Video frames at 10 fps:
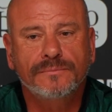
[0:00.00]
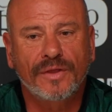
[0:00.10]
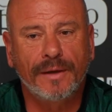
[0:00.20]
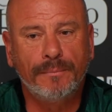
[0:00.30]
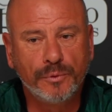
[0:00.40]

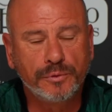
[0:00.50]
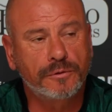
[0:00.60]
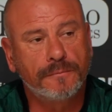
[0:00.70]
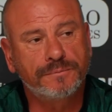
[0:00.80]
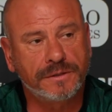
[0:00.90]
que é muito
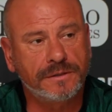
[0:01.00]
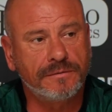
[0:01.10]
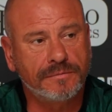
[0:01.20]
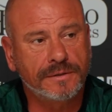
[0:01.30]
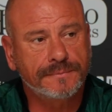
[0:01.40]

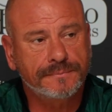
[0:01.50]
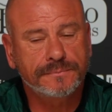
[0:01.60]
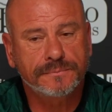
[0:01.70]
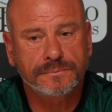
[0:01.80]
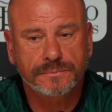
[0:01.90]
competitiva.
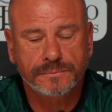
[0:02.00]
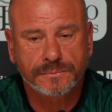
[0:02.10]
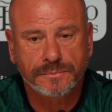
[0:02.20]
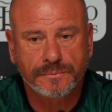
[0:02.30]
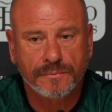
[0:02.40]

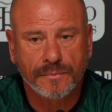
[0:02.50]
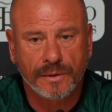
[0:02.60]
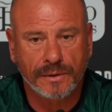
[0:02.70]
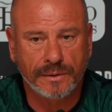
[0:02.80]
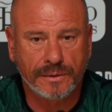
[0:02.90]

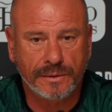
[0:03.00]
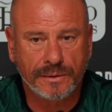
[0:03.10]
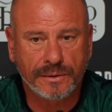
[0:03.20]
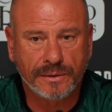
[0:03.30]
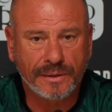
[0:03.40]

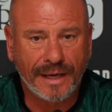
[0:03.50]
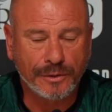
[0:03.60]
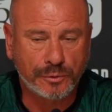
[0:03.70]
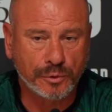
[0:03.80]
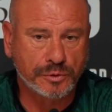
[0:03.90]
Eh,
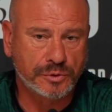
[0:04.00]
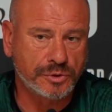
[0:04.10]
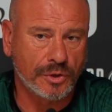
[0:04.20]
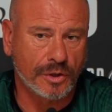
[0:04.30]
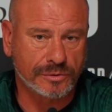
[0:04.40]
em todos os
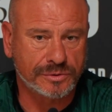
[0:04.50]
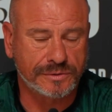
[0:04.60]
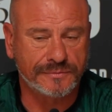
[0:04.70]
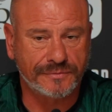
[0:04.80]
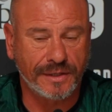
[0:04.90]
jogos
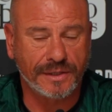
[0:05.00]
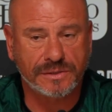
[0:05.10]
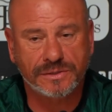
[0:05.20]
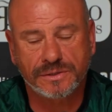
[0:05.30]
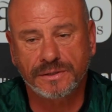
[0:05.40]
que
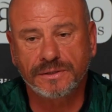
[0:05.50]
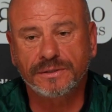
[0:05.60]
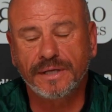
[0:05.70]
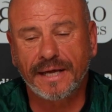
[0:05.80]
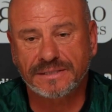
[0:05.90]
fez
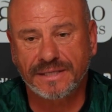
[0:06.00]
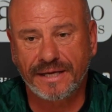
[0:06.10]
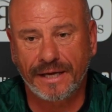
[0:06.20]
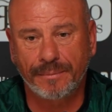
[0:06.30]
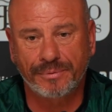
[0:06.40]
eh, esta
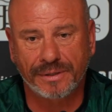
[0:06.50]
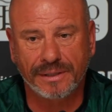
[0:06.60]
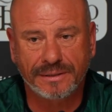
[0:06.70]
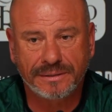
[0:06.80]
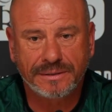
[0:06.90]
época,
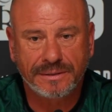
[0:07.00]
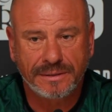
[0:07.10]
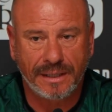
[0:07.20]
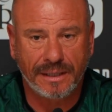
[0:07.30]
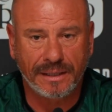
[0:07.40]

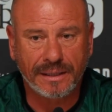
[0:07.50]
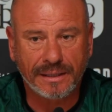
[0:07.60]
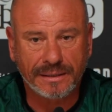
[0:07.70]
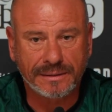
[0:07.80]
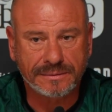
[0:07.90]

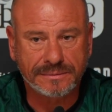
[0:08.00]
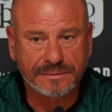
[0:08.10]
eh,